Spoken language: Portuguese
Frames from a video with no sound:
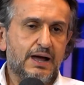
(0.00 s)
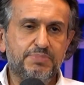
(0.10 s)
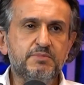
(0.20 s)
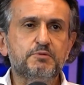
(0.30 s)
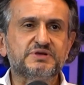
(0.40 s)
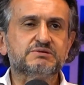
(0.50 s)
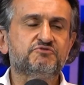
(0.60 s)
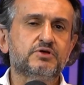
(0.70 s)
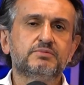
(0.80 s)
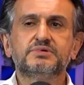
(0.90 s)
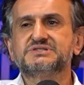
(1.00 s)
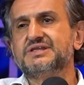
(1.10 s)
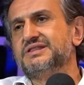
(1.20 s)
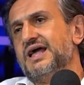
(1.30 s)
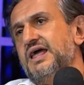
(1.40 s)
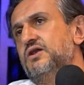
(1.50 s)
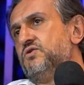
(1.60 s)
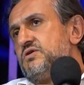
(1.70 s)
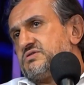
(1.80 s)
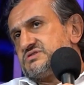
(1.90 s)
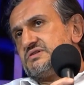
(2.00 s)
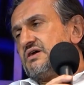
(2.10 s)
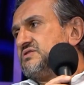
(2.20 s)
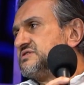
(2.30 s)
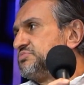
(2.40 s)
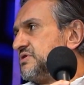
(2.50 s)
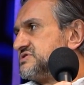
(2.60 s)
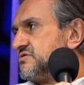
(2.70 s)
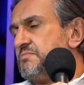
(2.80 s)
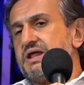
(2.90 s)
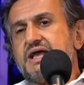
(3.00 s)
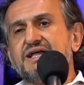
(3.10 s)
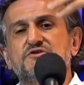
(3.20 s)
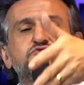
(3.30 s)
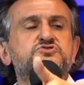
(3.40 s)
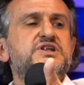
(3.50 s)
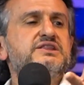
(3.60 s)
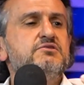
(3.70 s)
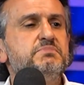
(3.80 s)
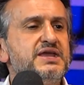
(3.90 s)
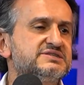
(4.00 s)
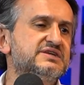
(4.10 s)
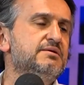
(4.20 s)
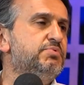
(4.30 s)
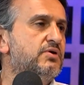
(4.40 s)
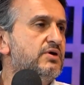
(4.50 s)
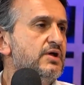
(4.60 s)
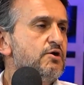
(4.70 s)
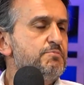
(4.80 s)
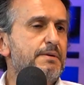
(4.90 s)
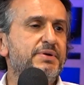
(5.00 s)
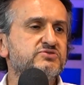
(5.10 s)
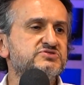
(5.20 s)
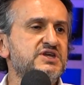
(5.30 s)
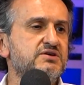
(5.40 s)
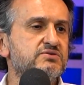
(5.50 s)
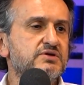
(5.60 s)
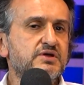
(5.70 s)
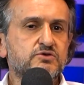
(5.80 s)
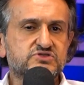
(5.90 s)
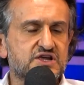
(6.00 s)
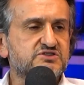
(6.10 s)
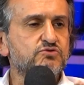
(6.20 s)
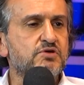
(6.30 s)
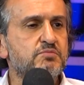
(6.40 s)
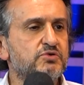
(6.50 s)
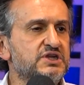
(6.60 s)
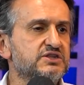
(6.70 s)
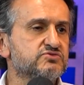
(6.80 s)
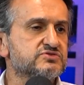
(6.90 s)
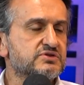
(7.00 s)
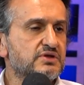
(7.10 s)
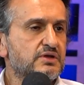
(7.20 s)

a primeira pensamento foi: você tá é louco esse negócio aí, puta coisa complicada, funciona tão bem assim, pô, com papelzinho, os caras estão tão bonitos.